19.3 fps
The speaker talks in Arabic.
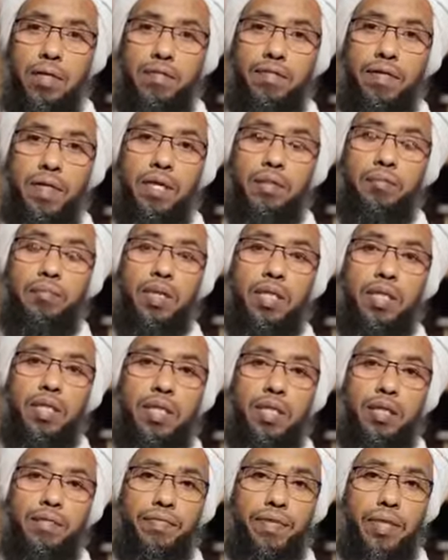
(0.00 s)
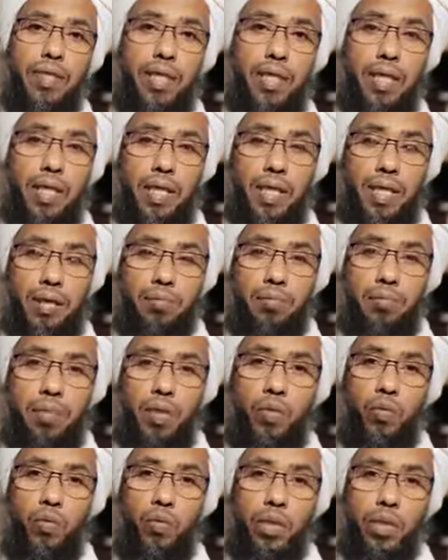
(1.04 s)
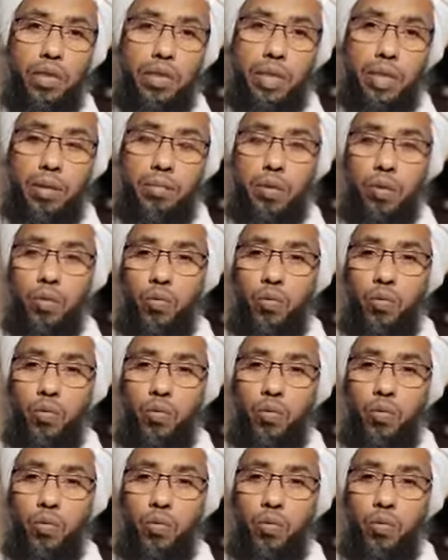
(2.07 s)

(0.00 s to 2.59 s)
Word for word: فأنبتنا فيها حبا وعنبا